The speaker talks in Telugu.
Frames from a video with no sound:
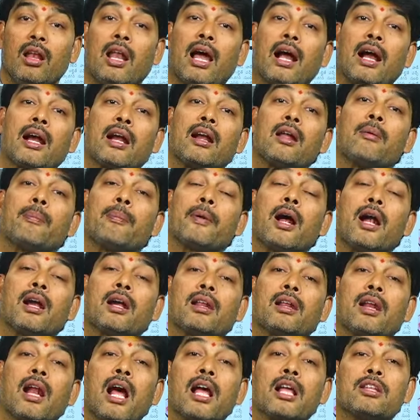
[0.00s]

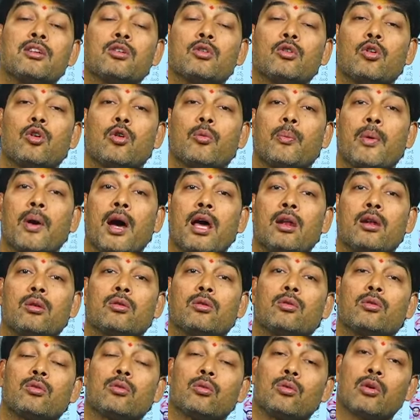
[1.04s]
లగడపాటి
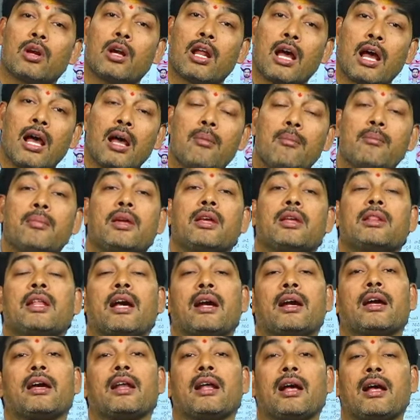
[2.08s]
రాజగోపాలకు కూడా మీ
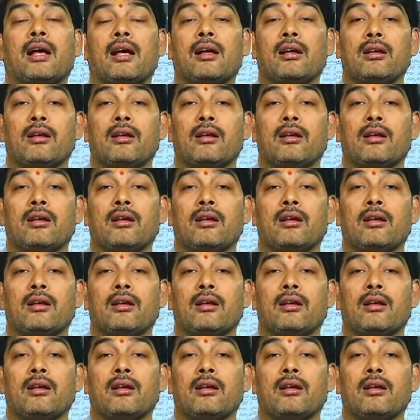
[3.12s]
దగ్గర